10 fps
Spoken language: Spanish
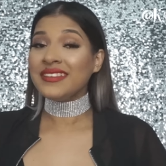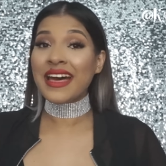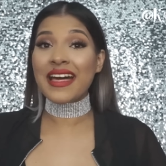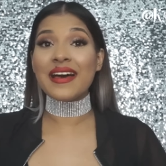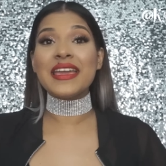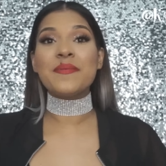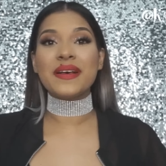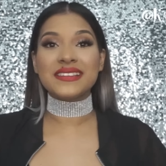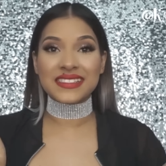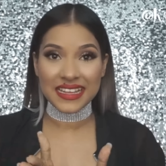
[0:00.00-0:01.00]
Nada, es
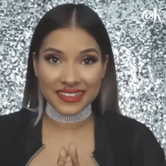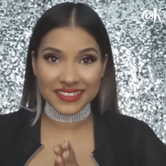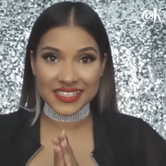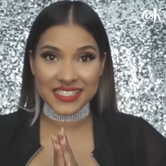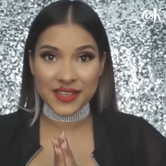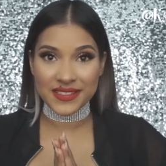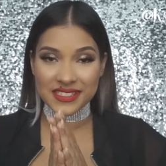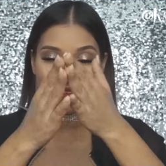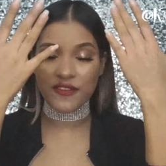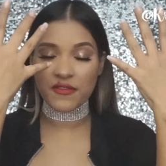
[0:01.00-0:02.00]
bastante sencillo, si
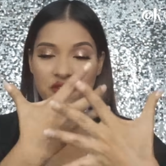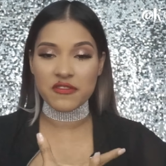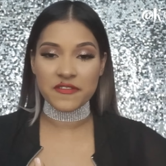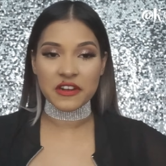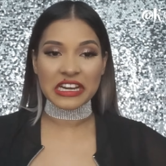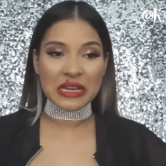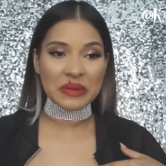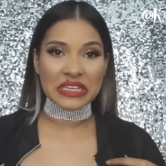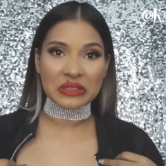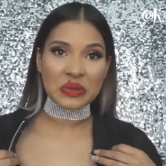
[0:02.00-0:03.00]
se ve con grupo, créanme
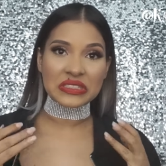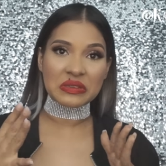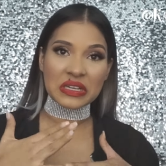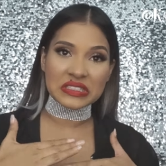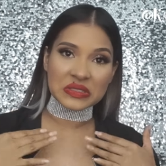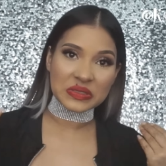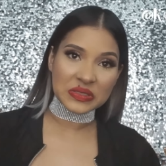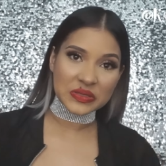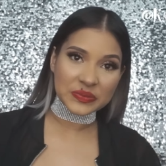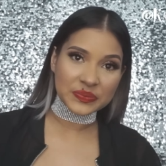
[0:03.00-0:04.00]
que todos están haciendo
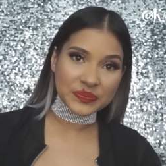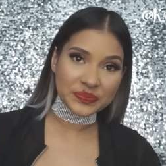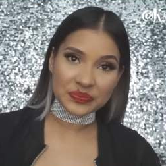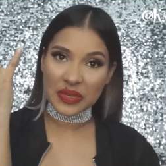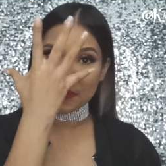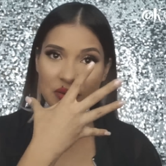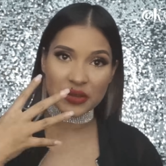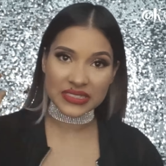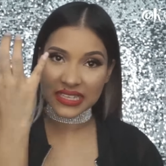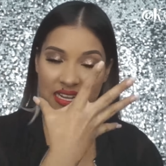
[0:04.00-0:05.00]
Pero
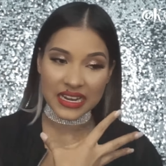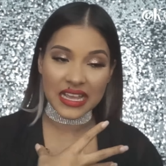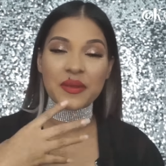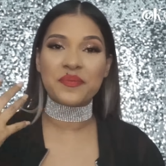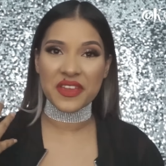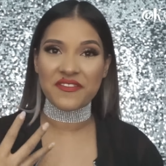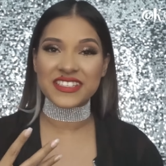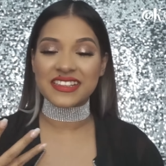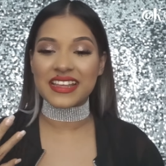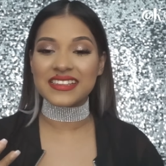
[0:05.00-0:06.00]
esta cara es bien
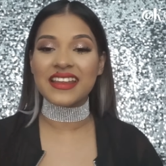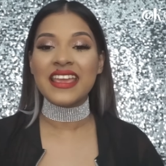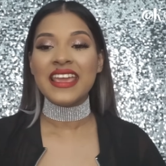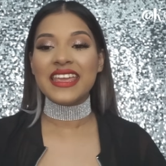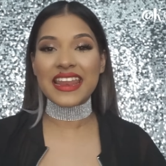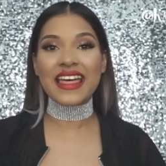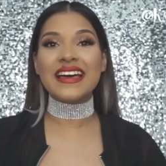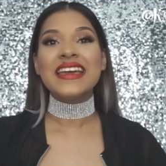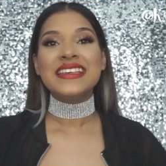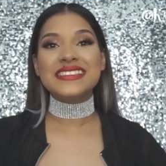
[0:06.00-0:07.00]
fácil de hacer. Y
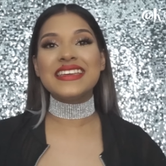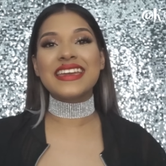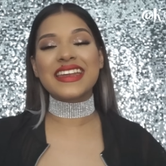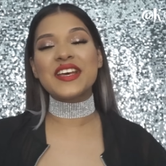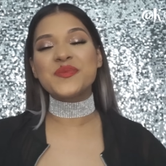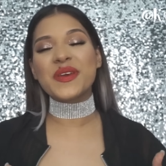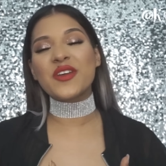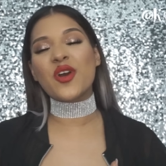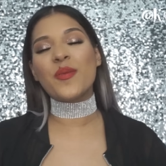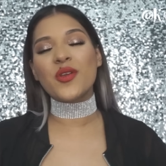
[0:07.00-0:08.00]
nada, si querés ver
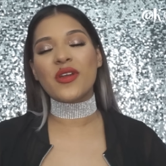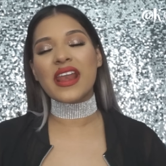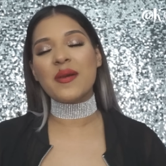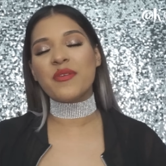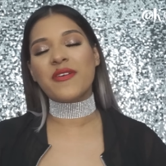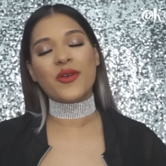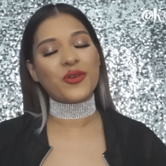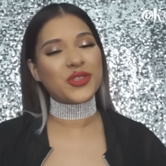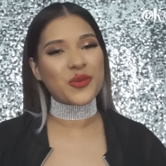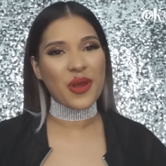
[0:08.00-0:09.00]
cómo lograrla, por favor
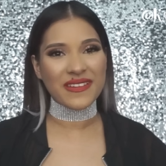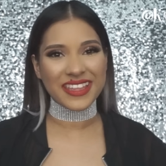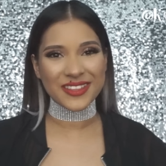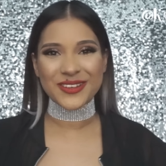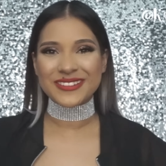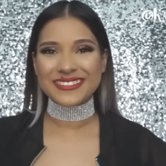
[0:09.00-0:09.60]
continúa viendo.